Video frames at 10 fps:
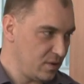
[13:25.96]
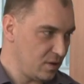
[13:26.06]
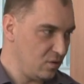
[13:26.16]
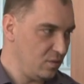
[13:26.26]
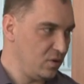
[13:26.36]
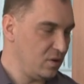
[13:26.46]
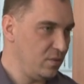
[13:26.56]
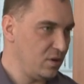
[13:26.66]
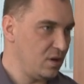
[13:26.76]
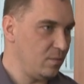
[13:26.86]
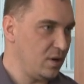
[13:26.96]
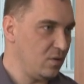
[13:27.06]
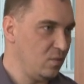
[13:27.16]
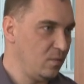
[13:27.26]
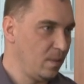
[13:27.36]
Zdarzyło mi się być na
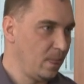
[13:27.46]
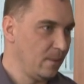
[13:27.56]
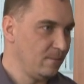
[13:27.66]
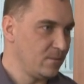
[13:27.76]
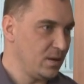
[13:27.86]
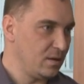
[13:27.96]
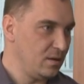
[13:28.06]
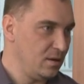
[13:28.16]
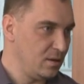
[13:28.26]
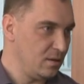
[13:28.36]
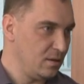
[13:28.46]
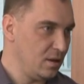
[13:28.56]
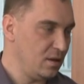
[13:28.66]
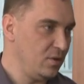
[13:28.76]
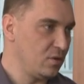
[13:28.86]
paru, jak
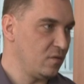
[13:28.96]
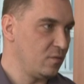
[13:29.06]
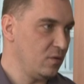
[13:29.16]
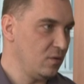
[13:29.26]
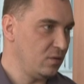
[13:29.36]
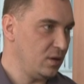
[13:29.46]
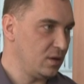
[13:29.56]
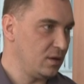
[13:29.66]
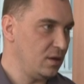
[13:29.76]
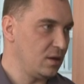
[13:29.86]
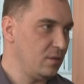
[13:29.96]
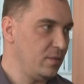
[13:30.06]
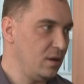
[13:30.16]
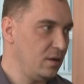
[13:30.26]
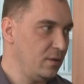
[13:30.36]
Gala Mistrzów Sportu, jak
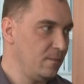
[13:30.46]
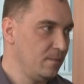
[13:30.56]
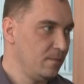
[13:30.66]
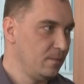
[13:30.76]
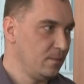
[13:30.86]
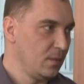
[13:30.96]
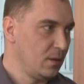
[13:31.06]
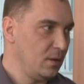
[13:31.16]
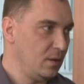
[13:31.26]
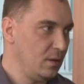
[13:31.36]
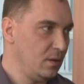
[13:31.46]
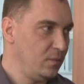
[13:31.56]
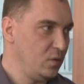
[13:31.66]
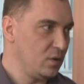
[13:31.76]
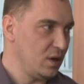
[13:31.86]
Telekamery,
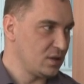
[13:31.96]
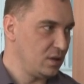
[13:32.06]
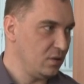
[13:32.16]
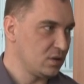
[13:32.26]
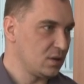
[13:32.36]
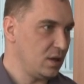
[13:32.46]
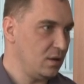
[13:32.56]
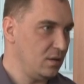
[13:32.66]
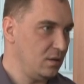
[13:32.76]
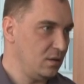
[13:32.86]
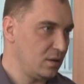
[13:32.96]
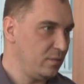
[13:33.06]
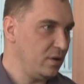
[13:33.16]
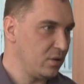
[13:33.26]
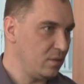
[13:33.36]
piłkarskie Oscary, no
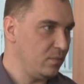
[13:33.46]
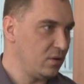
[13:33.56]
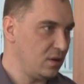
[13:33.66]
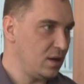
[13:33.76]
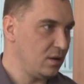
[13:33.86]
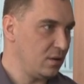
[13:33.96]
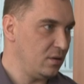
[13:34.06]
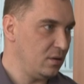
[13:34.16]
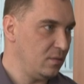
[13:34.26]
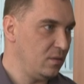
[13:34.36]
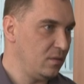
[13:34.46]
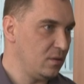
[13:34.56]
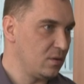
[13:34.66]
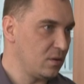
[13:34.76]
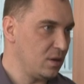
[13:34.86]
temu jeżdżę pod teatry,
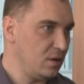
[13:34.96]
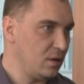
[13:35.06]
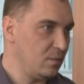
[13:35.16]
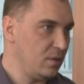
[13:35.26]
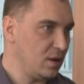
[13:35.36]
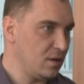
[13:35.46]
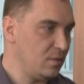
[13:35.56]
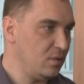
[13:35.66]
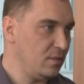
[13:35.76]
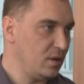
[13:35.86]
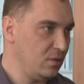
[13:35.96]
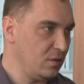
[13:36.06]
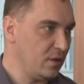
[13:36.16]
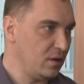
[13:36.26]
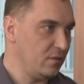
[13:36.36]
cztery chyba razy byłem na dniu
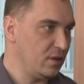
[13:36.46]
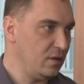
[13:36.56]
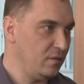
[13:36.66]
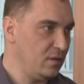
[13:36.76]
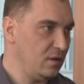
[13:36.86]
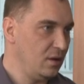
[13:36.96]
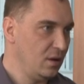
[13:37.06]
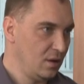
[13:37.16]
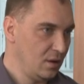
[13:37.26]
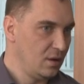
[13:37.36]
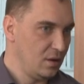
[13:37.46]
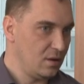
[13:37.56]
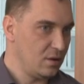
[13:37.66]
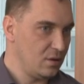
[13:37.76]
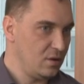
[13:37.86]
otwartym w telewizji.
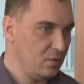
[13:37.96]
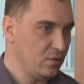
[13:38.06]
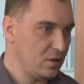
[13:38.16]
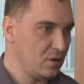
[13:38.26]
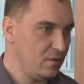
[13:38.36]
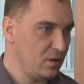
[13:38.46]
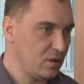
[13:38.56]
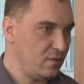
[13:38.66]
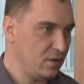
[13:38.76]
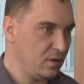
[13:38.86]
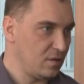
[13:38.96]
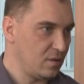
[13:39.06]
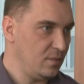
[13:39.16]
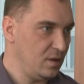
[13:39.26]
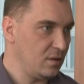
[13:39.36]
Także siłą rzeczy Warszawa to jest
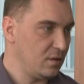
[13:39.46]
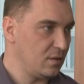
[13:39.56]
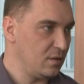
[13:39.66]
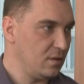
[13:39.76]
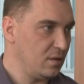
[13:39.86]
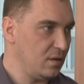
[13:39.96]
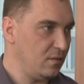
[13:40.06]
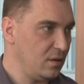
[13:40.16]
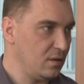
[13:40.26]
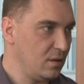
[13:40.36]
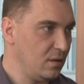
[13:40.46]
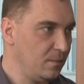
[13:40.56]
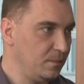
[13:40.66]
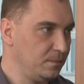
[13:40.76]
to miejsce, gdzie tych zdjęć jest najwięcej.